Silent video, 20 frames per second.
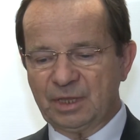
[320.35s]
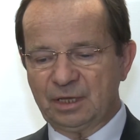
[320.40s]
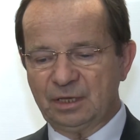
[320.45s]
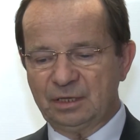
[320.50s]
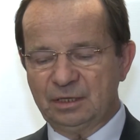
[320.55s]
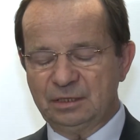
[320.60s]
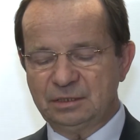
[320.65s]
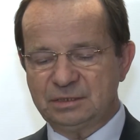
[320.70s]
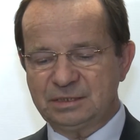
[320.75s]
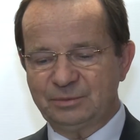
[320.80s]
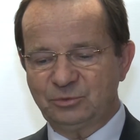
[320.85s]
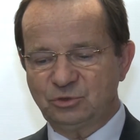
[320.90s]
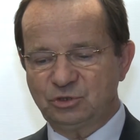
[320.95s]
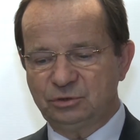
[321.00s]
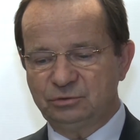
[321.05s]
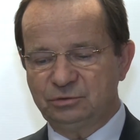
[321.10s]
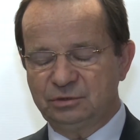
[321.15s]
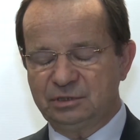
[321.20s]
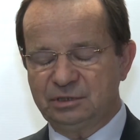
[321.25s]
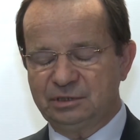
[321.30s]
e,
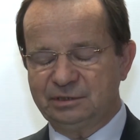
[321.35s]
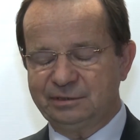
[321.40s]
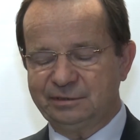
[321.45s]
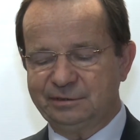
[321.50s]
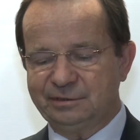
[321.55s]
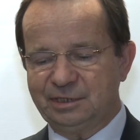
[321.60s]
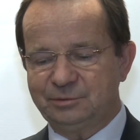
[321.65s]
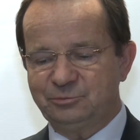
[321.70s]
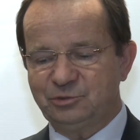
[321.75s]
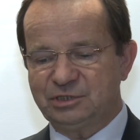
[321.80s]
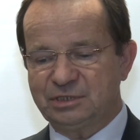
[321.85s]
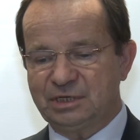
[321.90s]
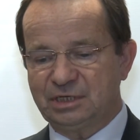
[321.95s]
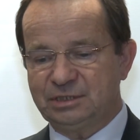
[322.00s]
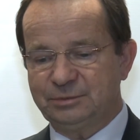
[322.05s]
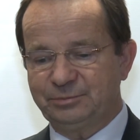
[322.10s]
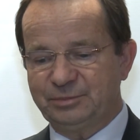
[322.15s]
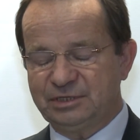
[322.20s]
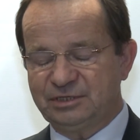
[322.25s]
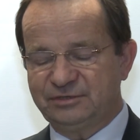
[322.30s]
Samorządu Terytorialnego
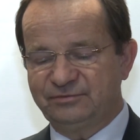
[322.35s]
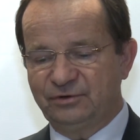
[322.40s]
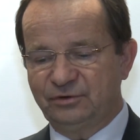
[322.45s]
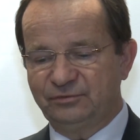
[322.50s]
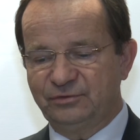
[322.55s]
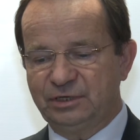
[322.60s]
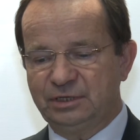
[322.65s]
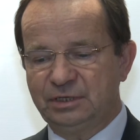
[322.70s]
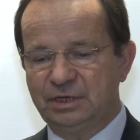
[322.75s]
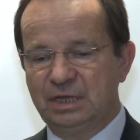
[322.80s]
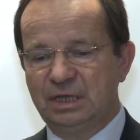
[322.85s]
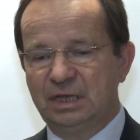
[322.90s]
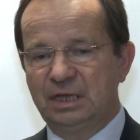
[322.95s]
Administracji Państwowej,